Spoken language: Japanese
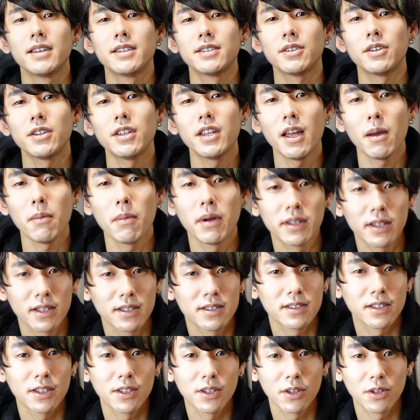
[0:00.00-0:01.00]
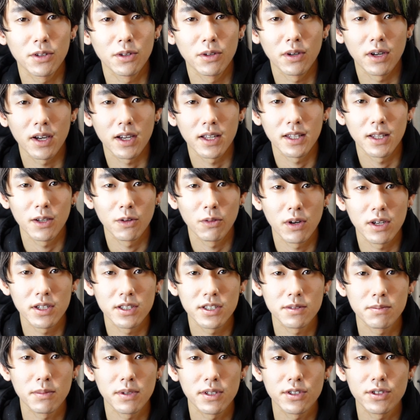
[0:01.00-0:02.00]
それではまた次の動画でお会いし
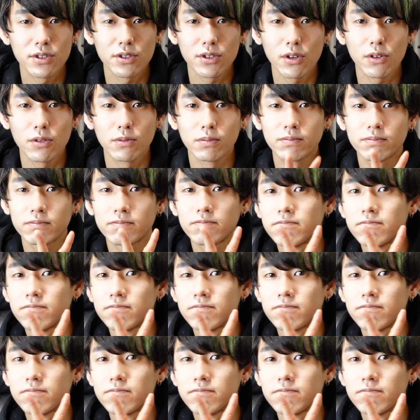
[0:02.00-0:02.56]
ましょう。